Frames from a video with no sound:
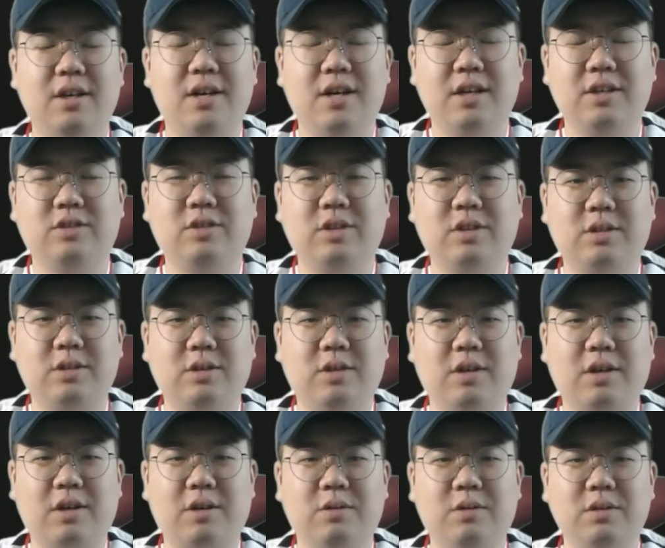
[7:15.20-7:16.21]
할 수 있을
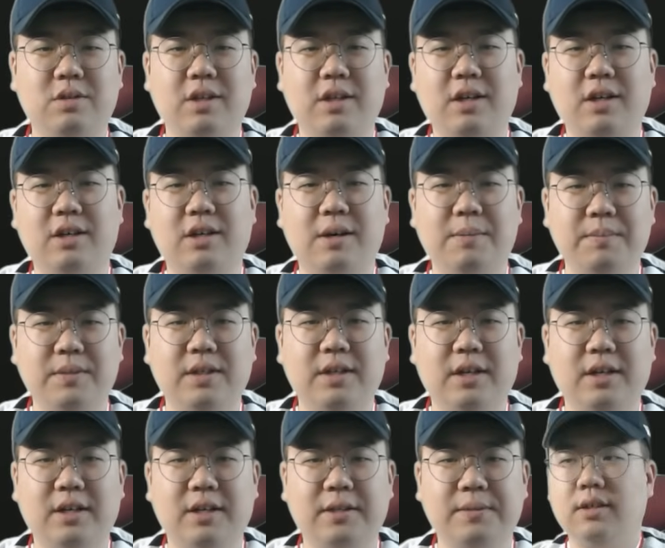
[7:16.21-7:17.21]
거라고 생각을
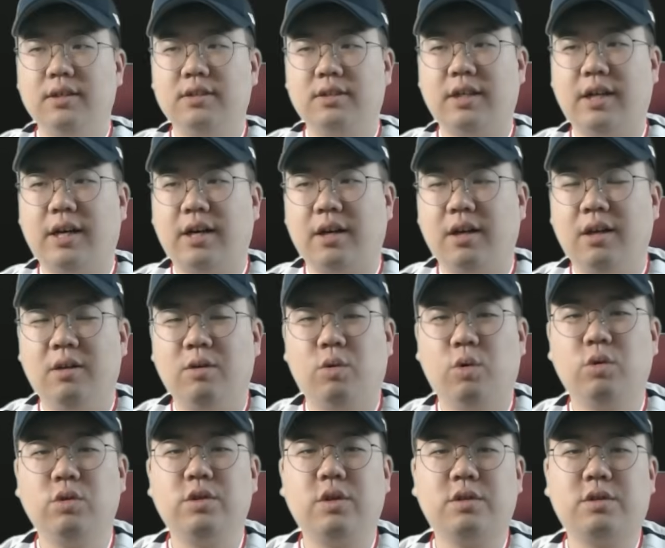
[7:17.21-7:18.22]
합니다. 자,
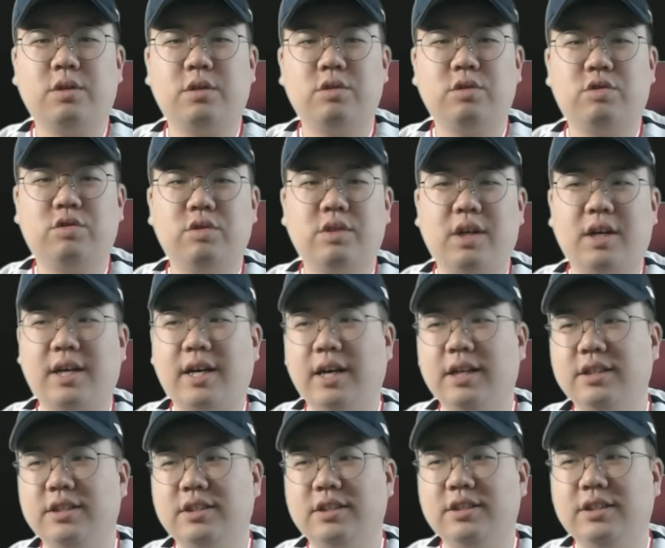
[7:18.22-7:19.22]
고우석 선수가
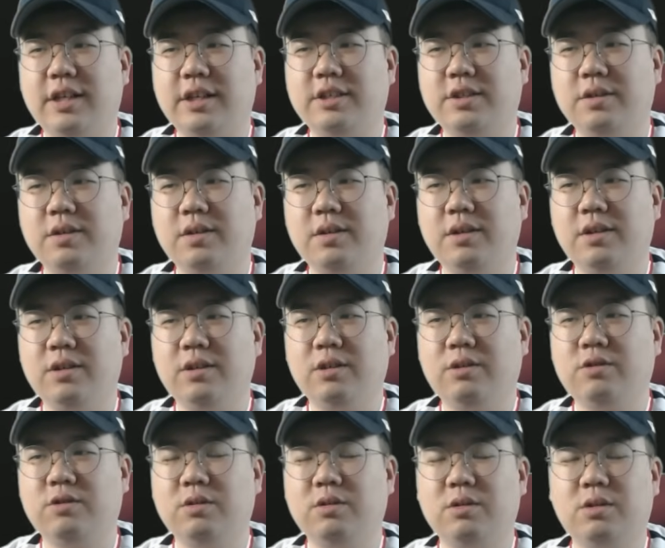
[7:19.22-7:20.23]
가는
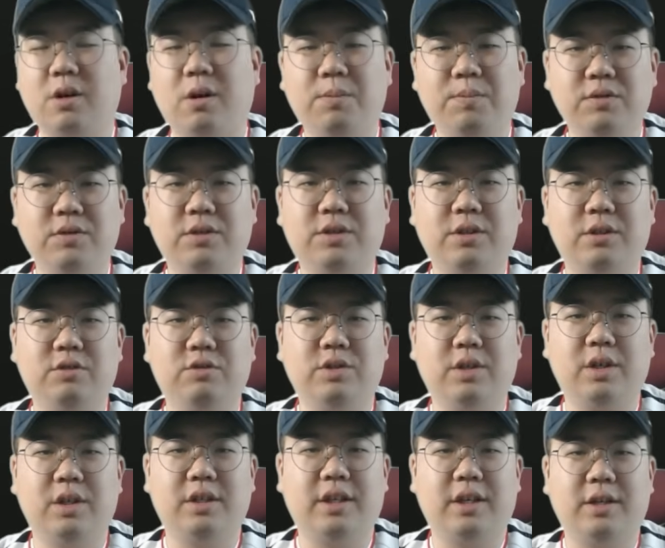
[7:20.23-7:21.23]
내셔널리그 서부
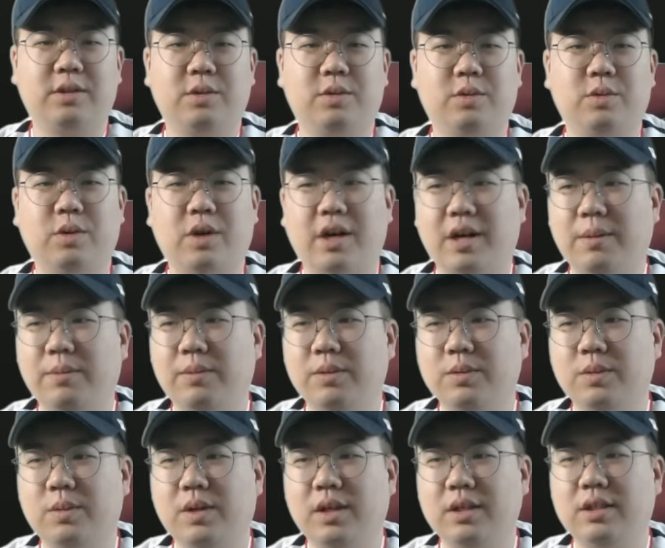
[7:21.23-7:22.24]
지구에 대해서 또
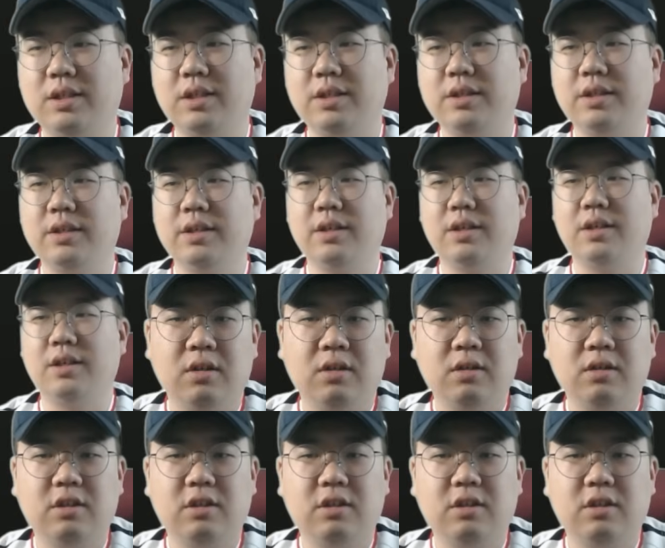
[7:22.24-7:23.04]
알아보도록 할 텐데요.